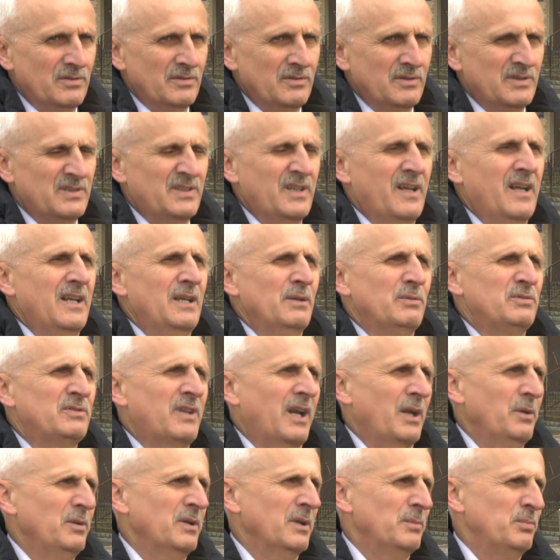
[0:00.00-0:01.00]
стояли в
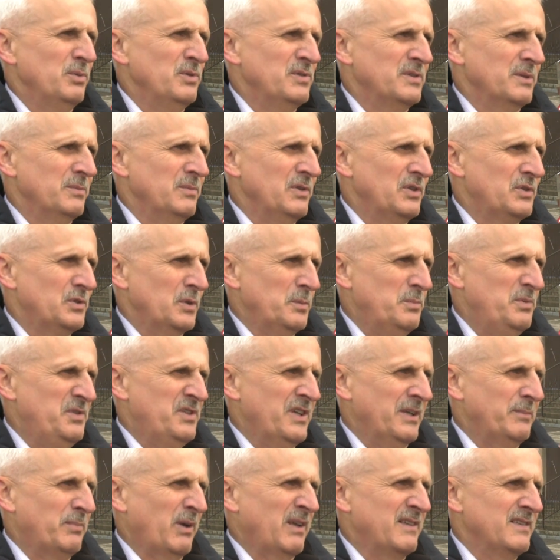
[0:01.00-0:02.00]
строю, допустим, еще
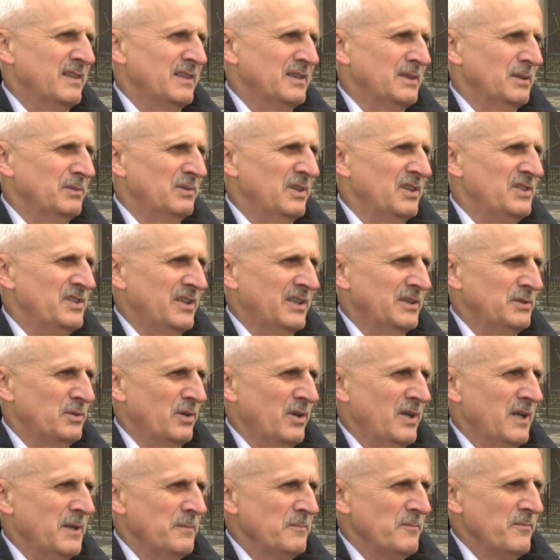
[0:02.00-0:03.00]
50% это те,
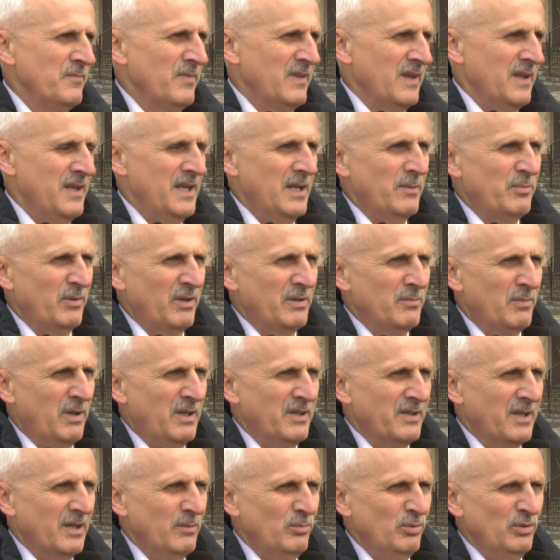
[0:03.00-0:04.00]
которые я принимал
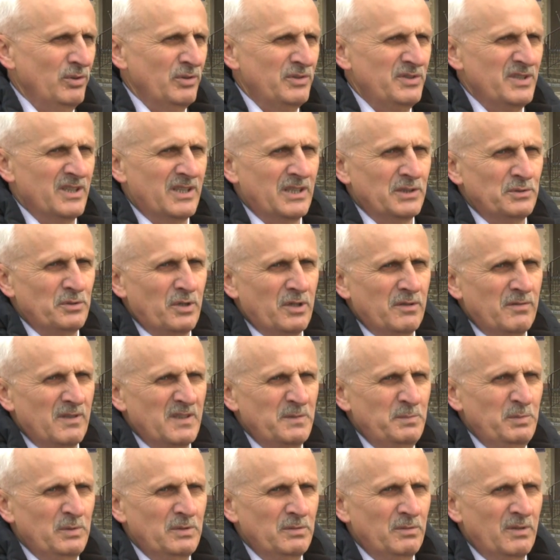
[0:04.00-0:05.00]
на работу, те, которых
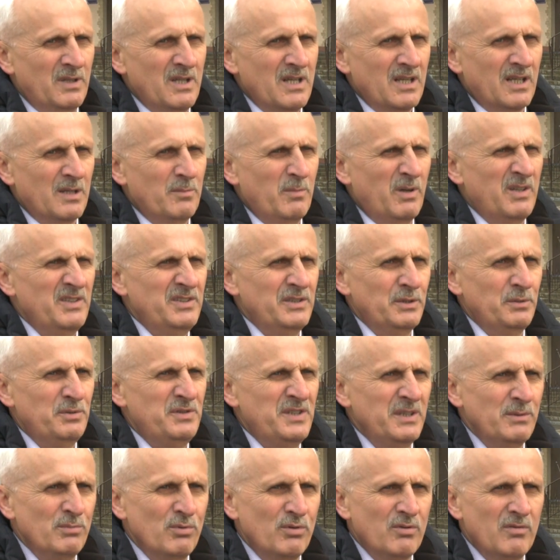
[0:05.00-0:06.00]
воспитывал. Командиры
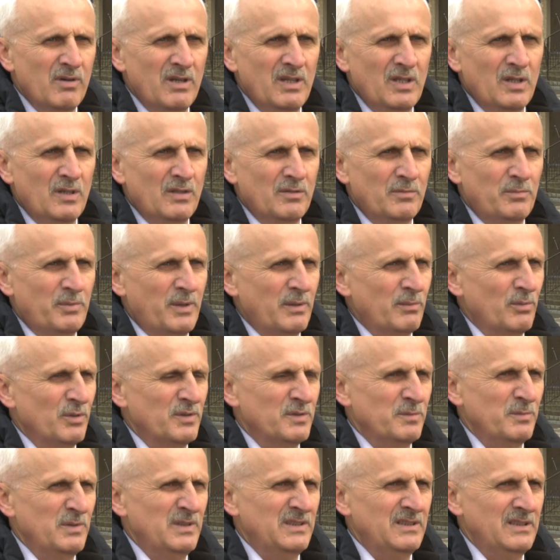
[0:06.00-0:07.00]
все буквально, в прямом
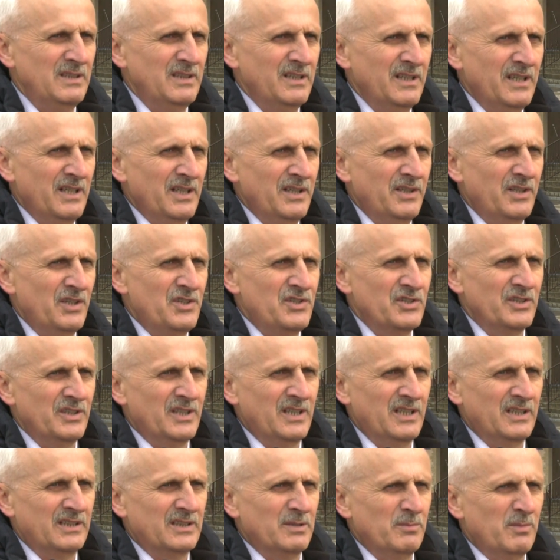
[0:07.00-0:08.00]
смысле,
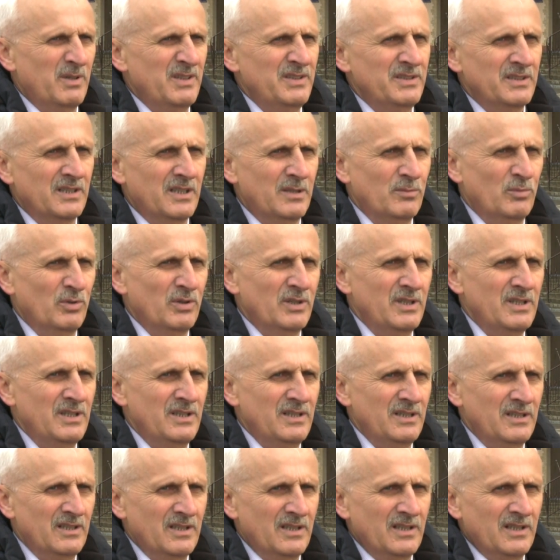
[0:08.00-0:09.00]
начиная от командира ОМОНа
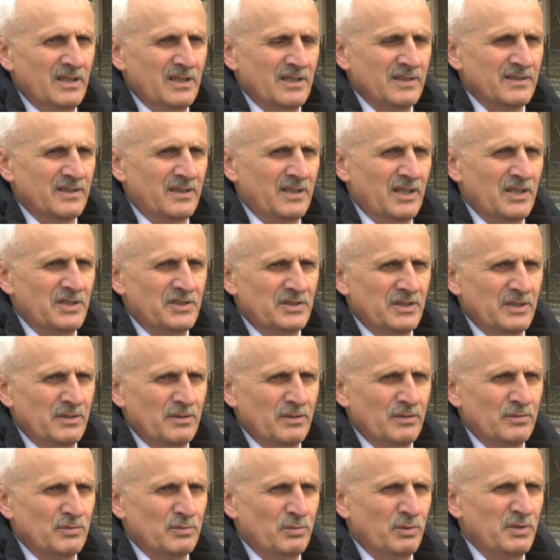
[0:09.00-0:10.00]
и
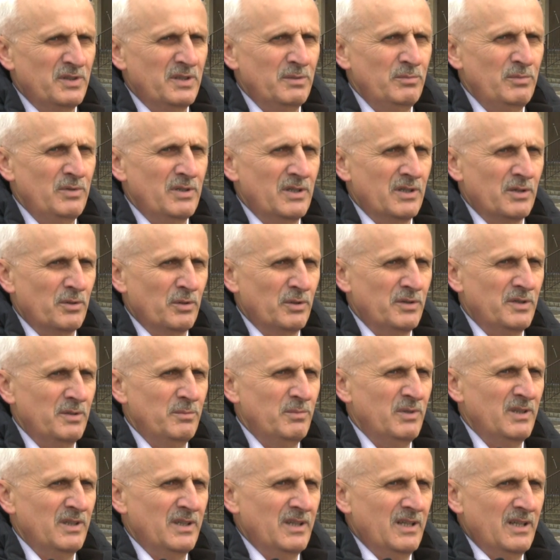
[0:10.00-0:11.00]
заканчивая взводными,
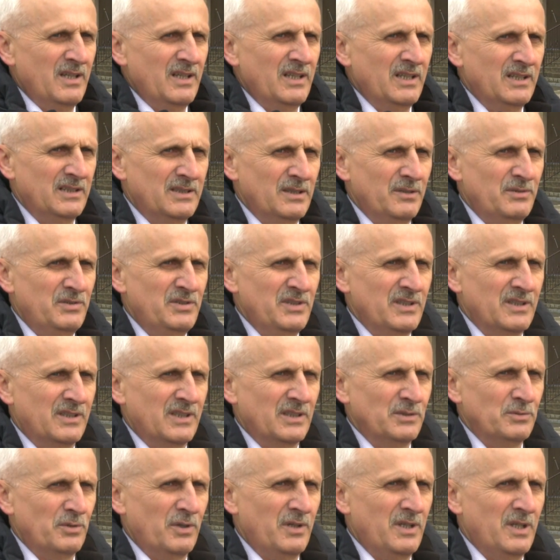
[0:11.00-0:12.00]
родными. Это всех,
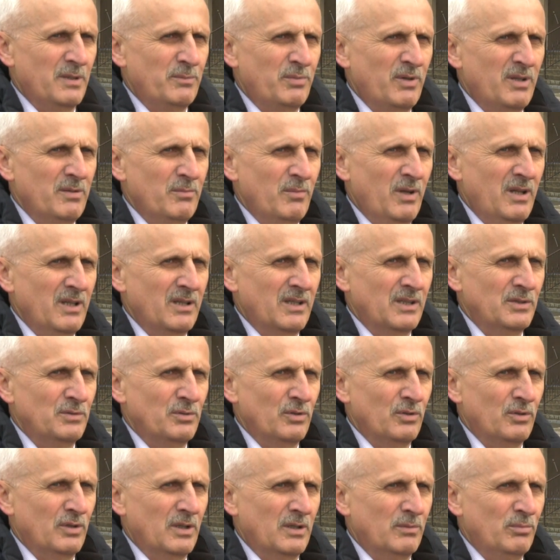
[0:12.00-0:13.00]
которых я принимал,
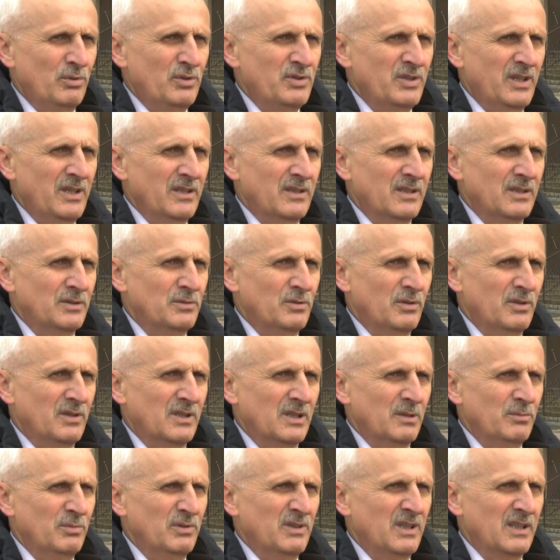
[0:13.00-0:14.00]
которых обучал, которых
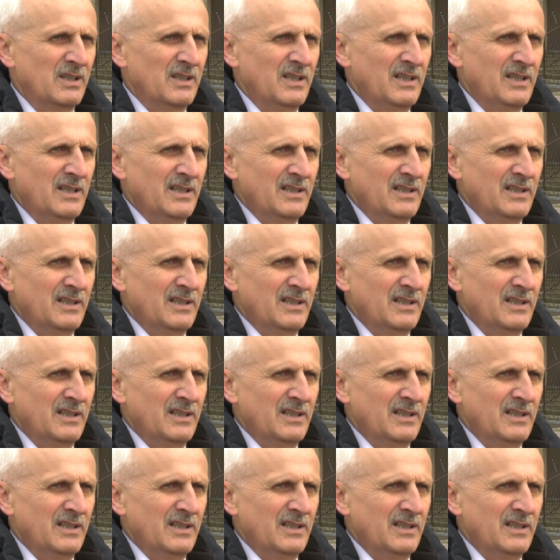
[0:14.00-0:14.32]
как бы так